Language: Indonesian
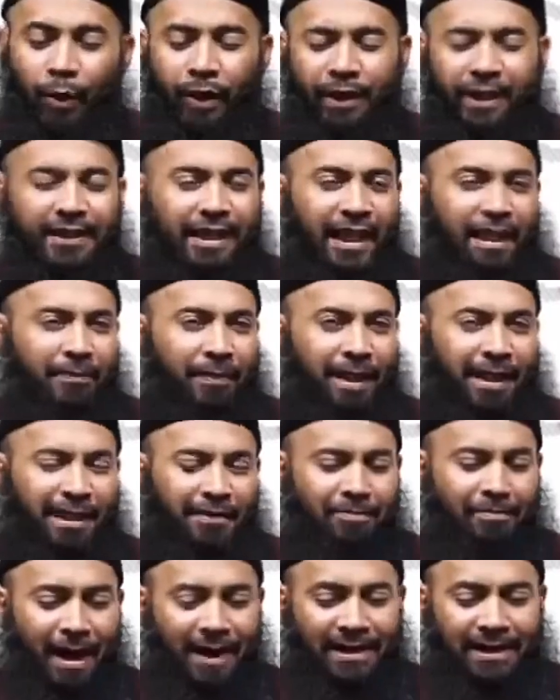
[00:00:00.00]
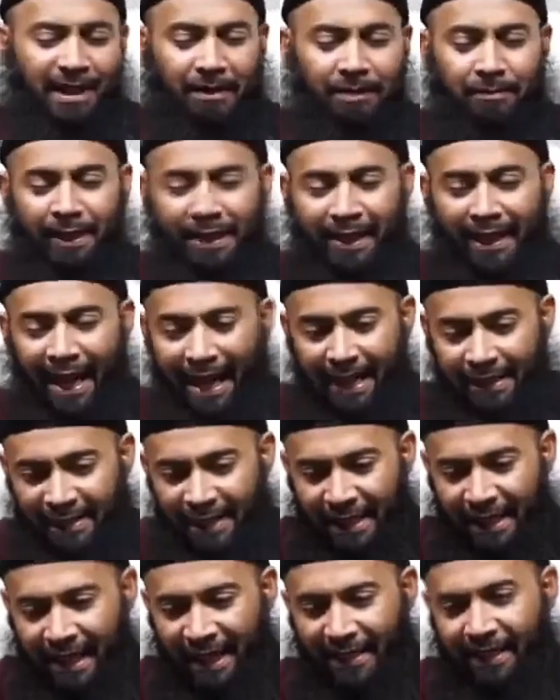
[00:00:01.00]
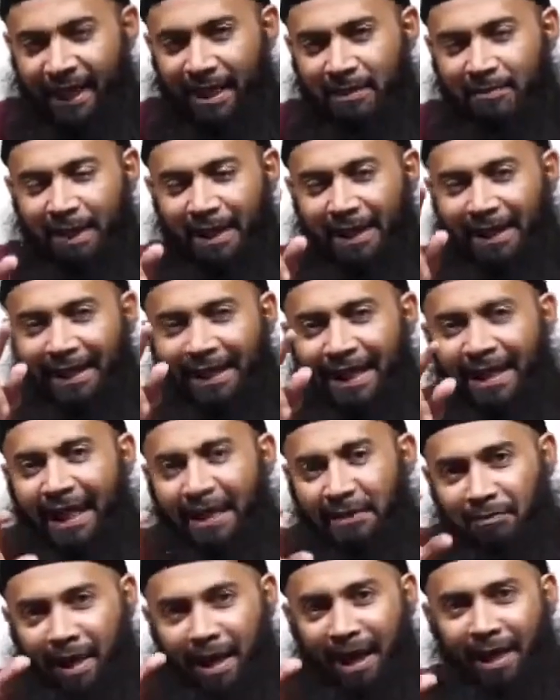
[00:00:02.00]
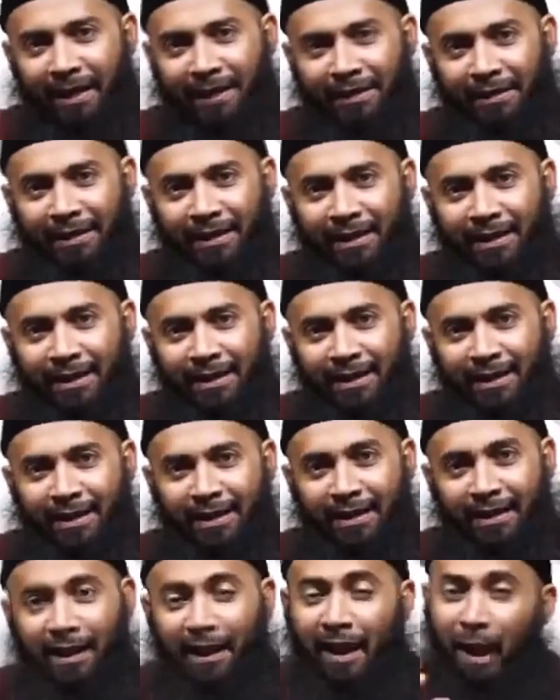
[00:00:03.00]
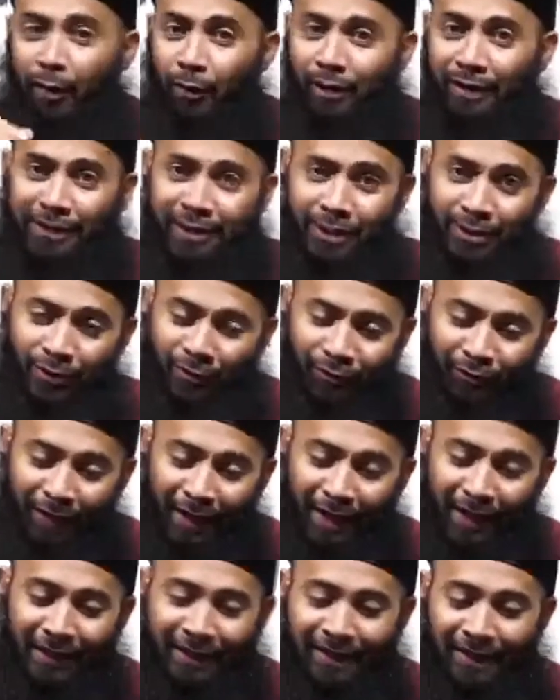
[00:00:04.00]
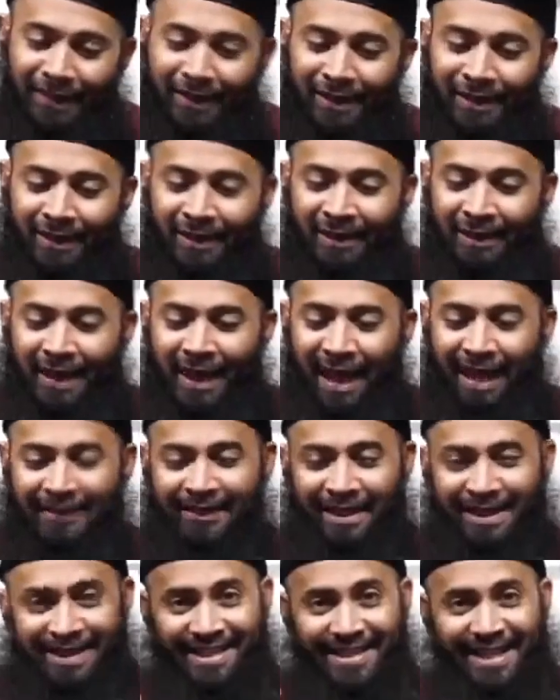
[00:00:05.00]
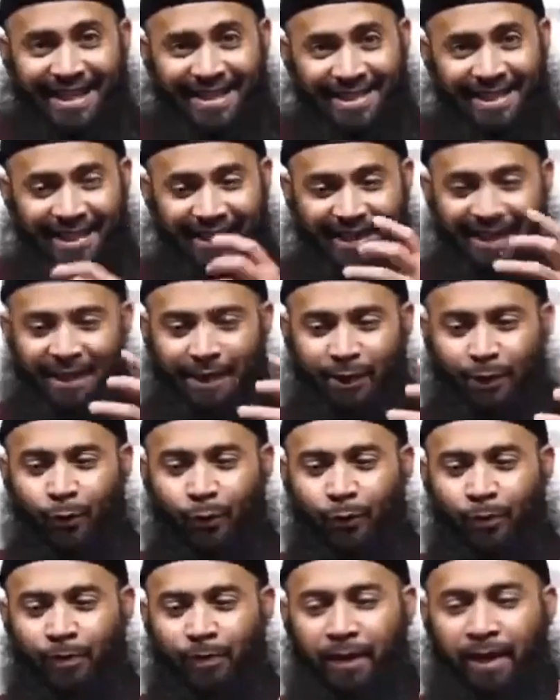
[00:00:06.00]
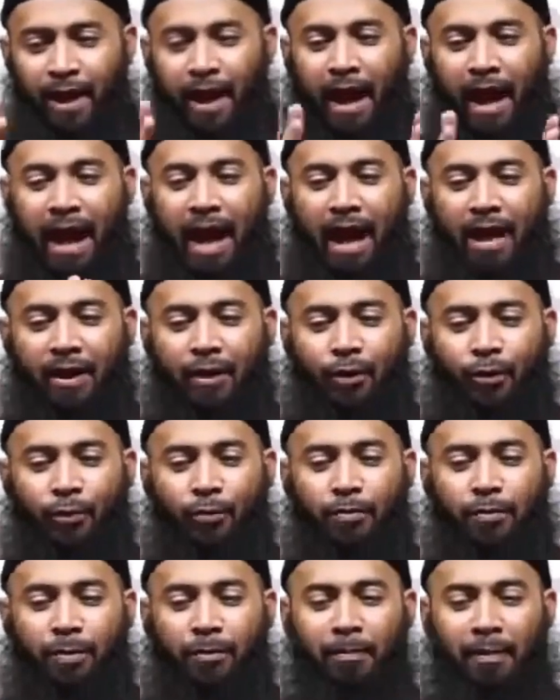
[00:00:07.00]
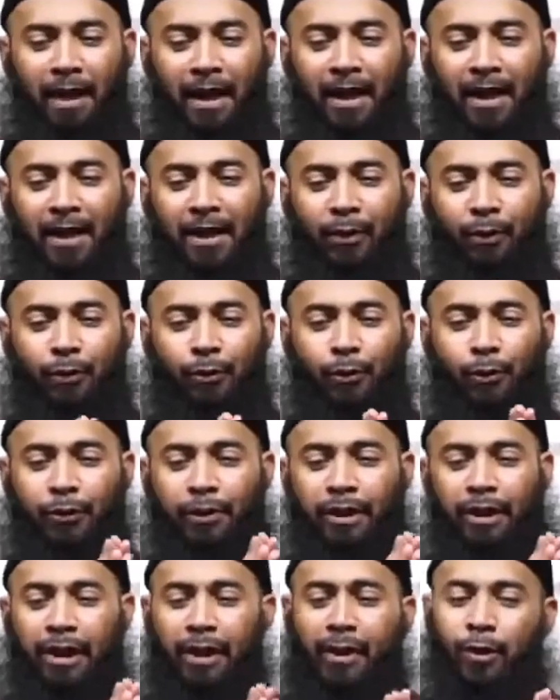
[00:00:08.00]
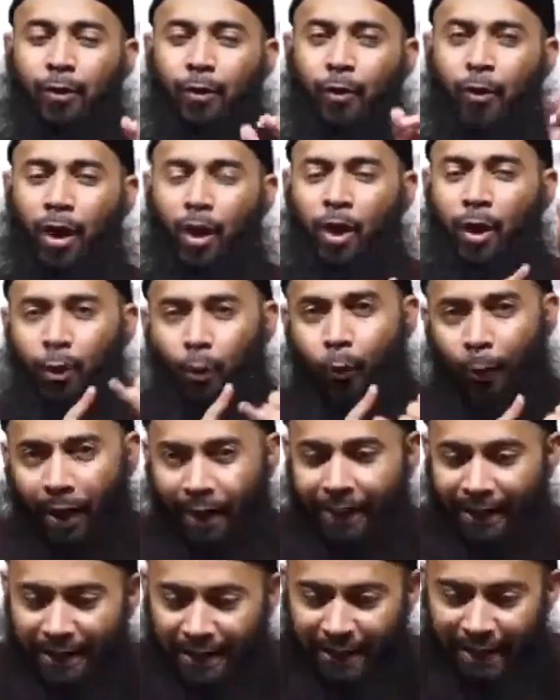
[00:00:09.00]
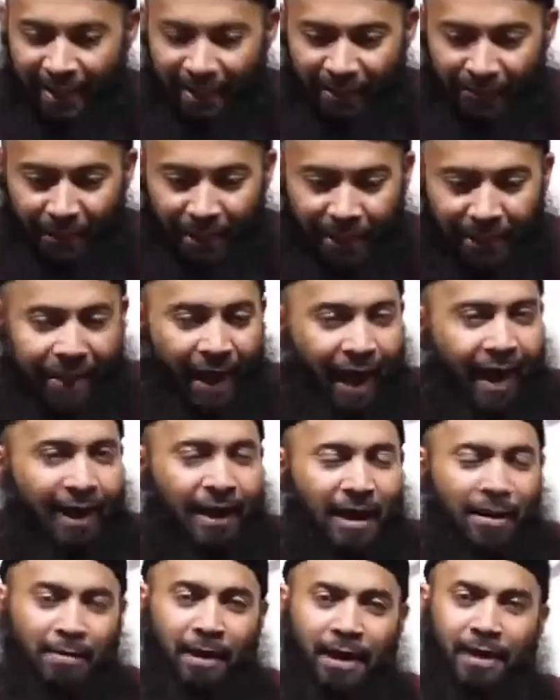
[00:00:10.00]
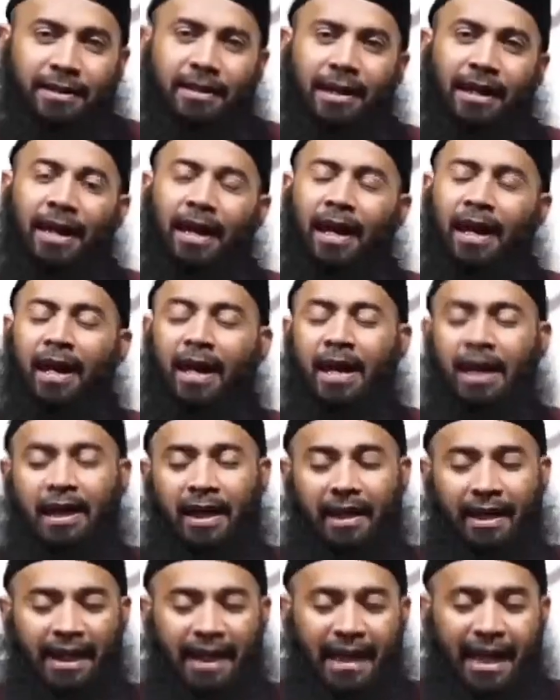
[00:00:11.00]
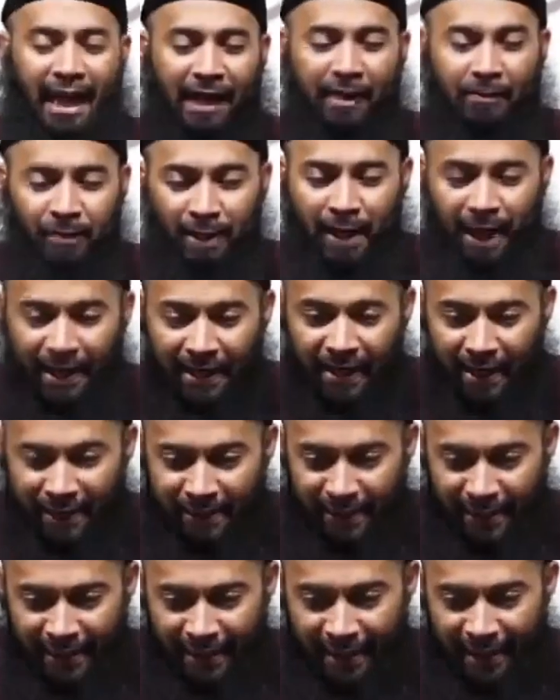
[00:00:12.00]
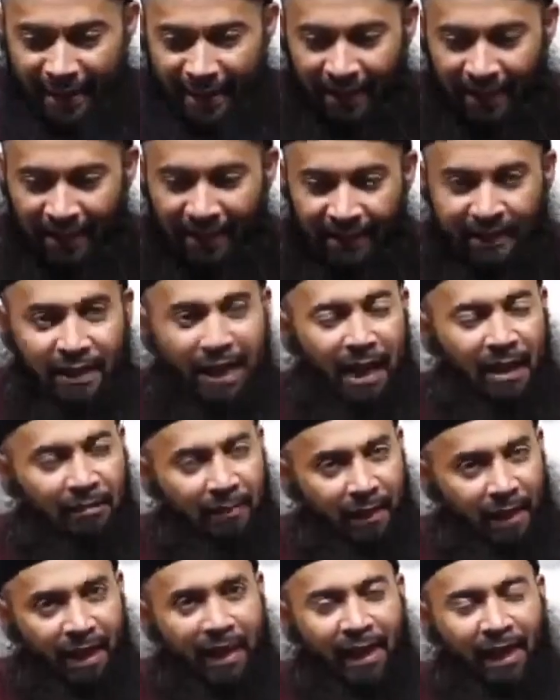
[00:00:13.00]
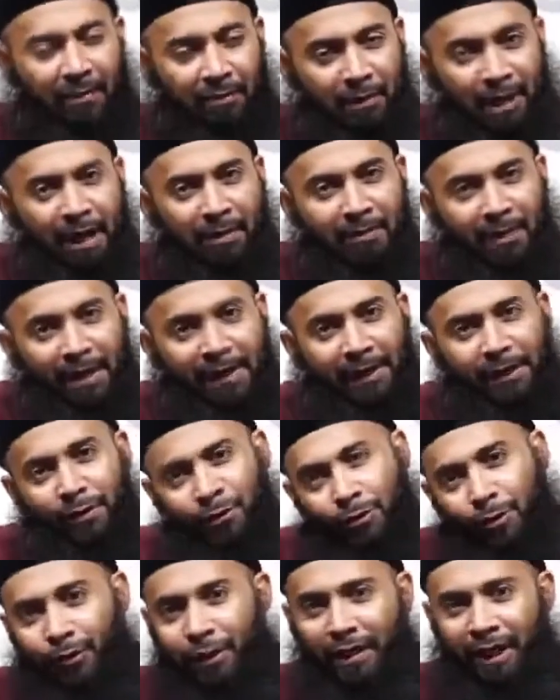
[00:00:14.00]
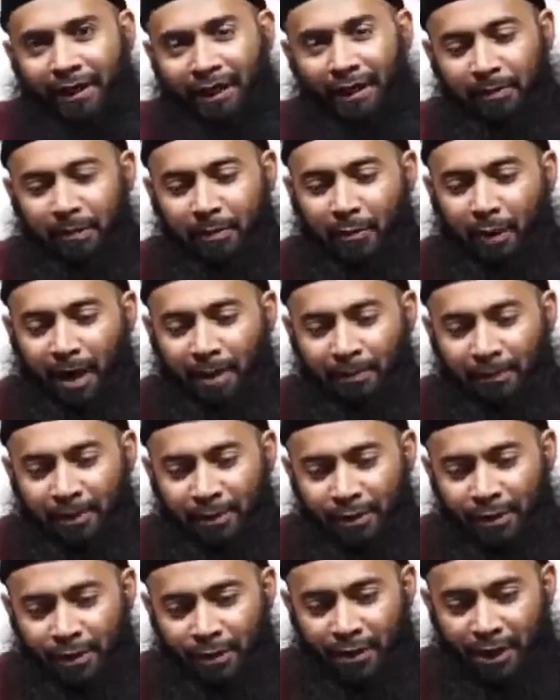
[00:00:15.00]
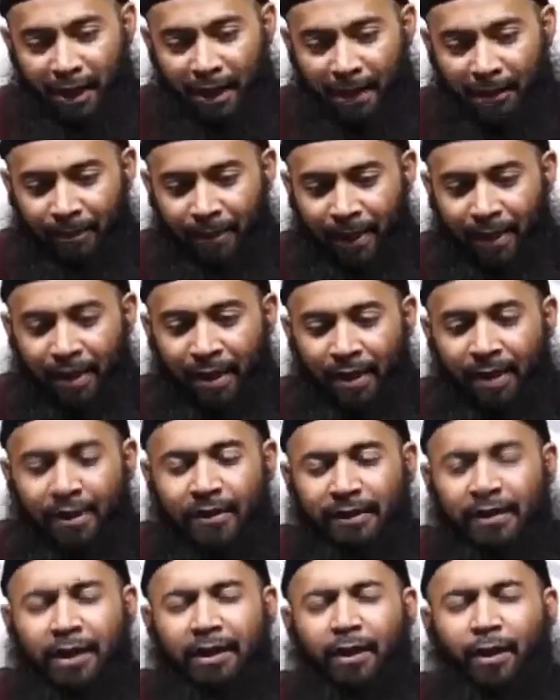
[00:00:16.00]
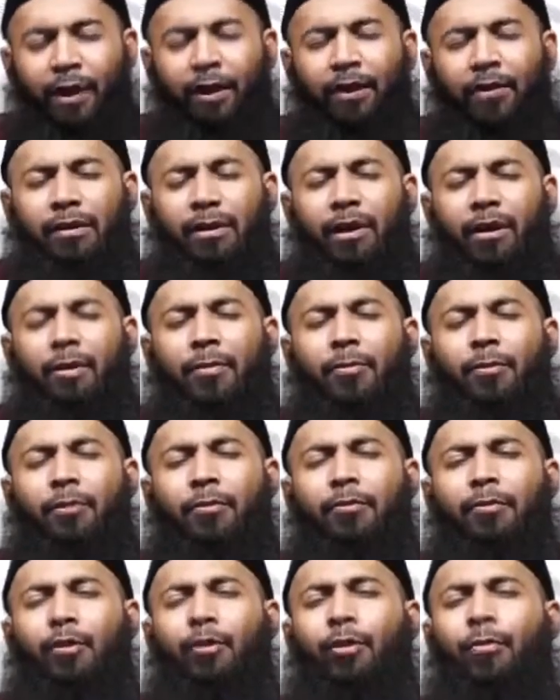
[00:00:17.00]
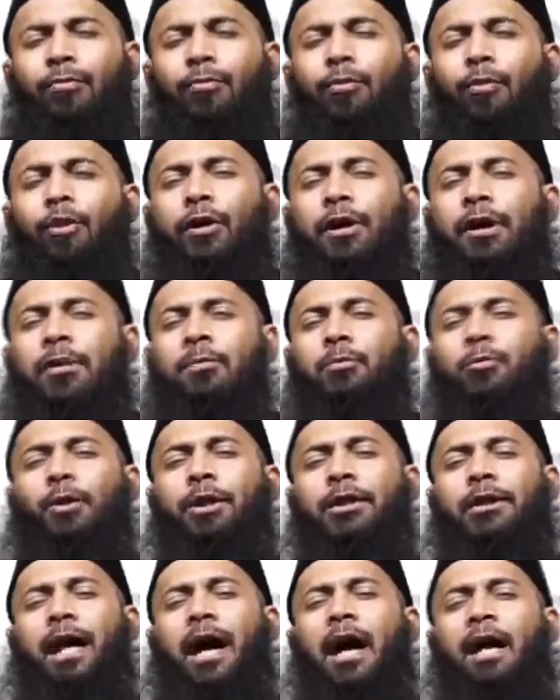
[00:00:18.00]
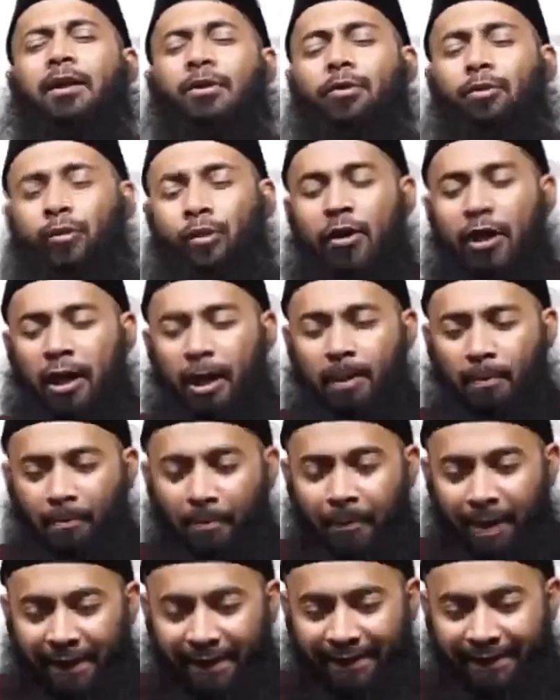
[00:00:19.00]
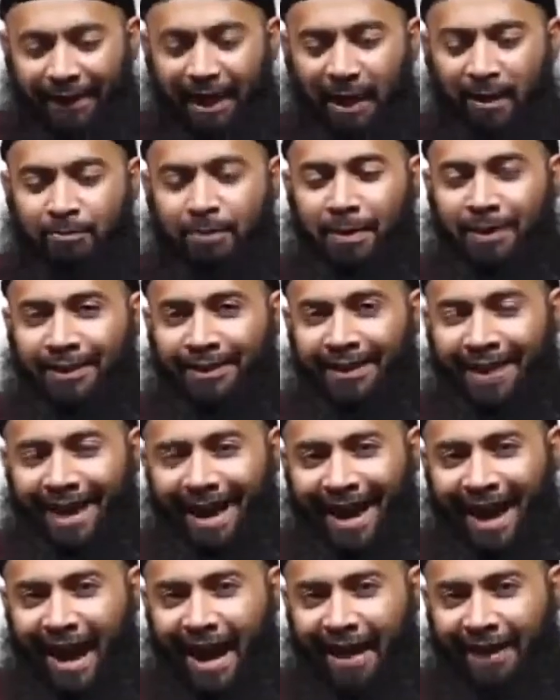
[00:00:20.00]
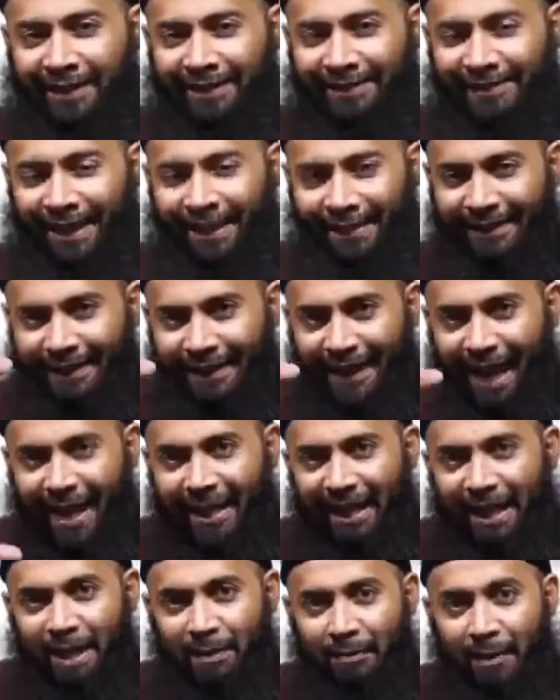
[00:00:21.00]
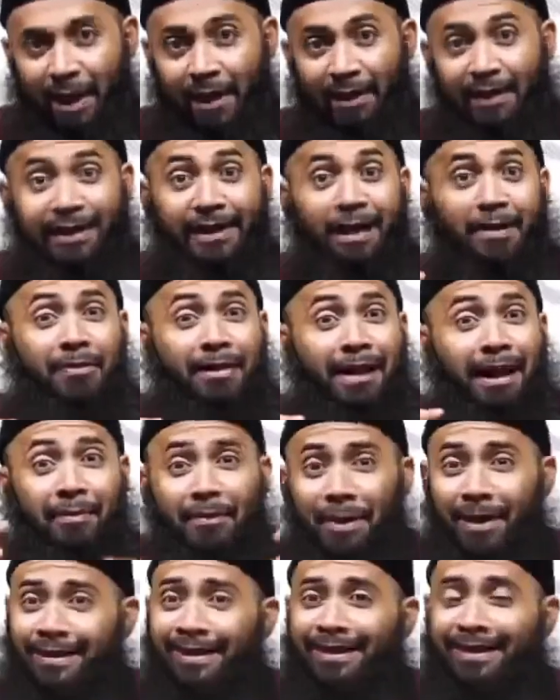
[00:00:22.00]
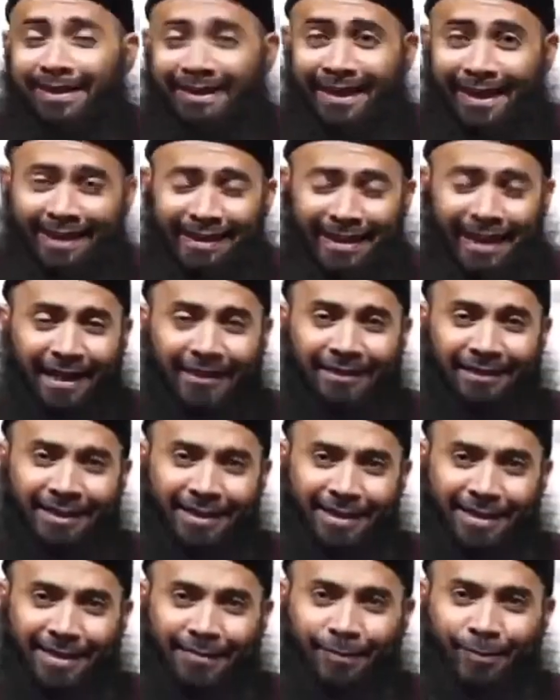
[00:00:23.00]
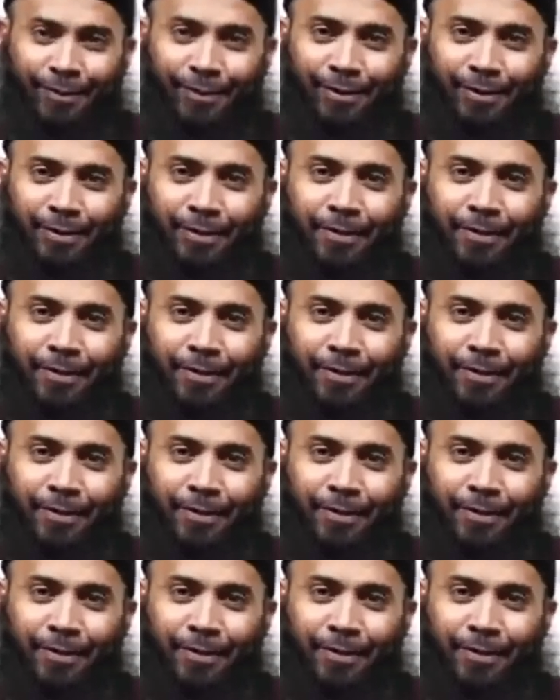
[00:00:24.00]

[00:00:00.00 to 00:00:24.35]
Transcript: Wanita yang paling banyak berkahnya adalah yang paling ringan maharnya. Lalu kata Sufyan, atas dasar itu aku memilih untuk diriku wanita yang baik agamanya, ringan biayanya dalam rangka mengamalkan sunnah Nabi Muhammad SAW dan Allah pun mengumpulkan buat aku martabat, harta dan agama. Dia mendapatkan keindahan tersebut